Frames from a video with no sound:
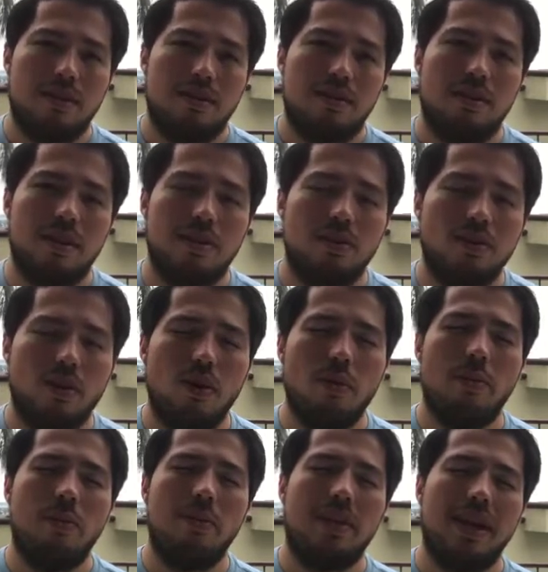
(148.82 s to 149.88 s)
Si tan solo
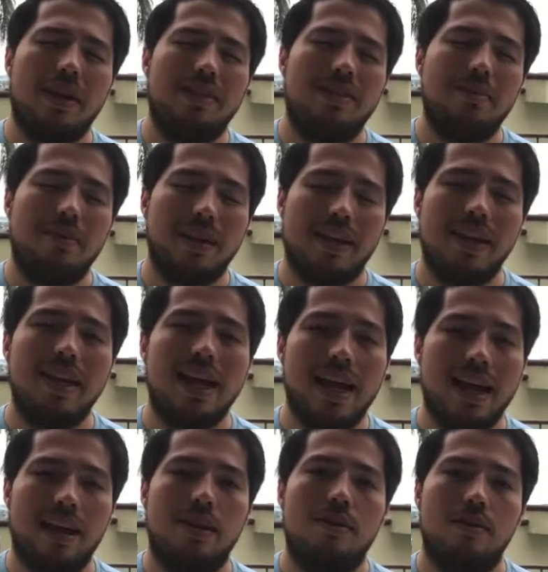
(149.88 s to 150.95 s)
pudieras
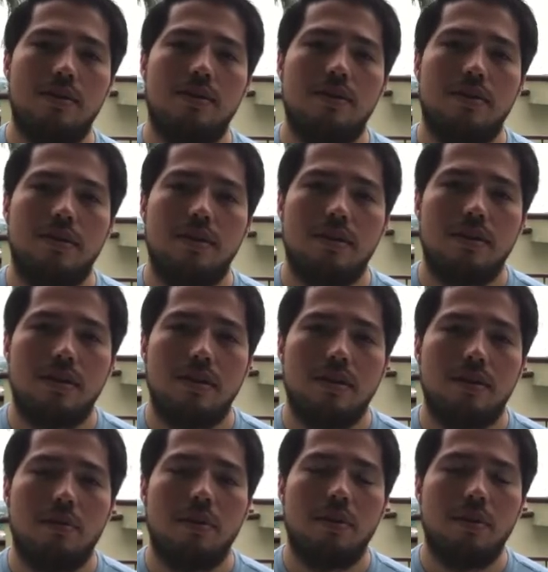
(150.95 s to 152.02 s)
imaginarlo,
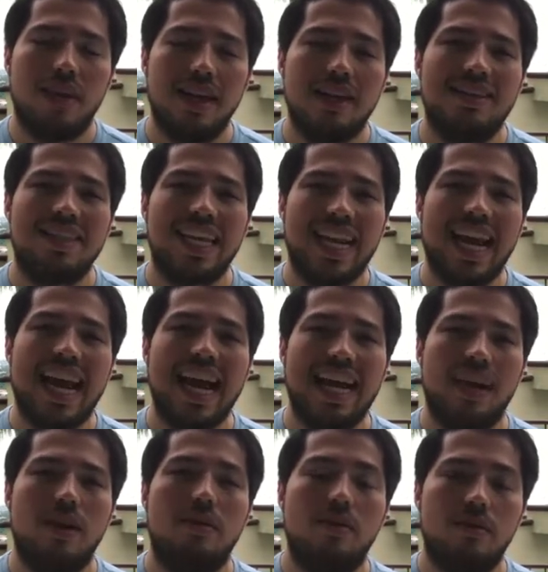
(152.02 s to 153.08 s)
podrías
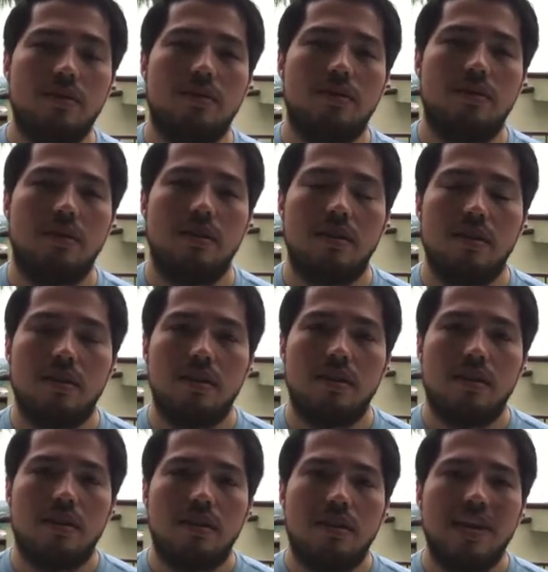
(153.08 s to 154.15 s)
crearlo.
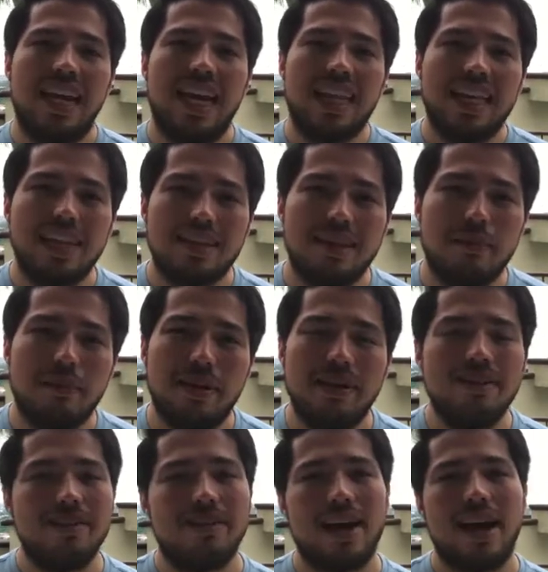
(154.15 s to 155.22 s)
¿Y qué te hace
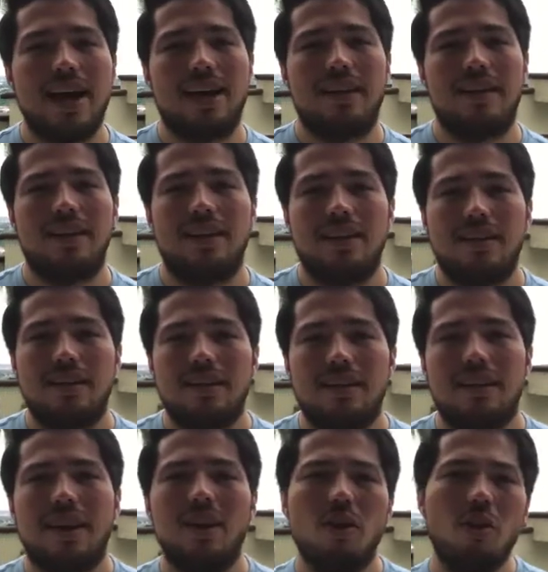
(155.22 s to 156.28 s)
pensar
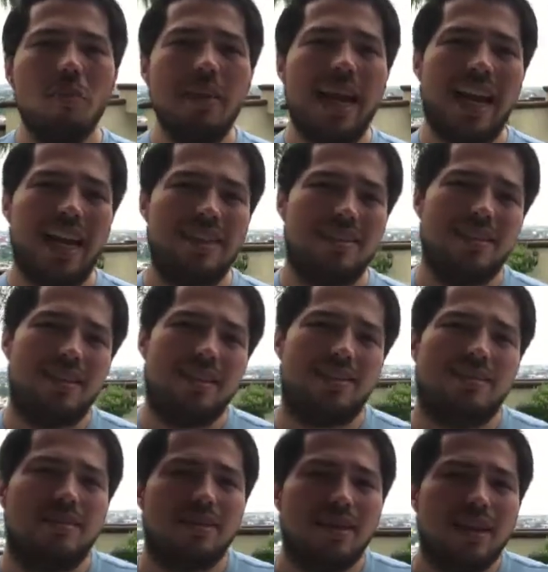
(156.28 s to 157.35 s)
que no lo
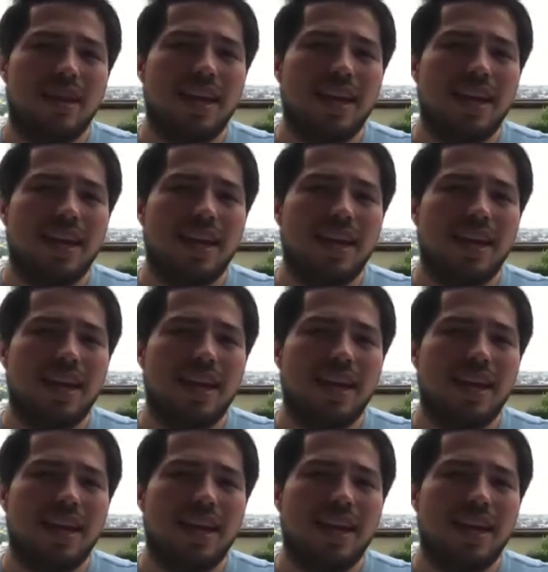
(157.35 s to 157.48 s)
mereces?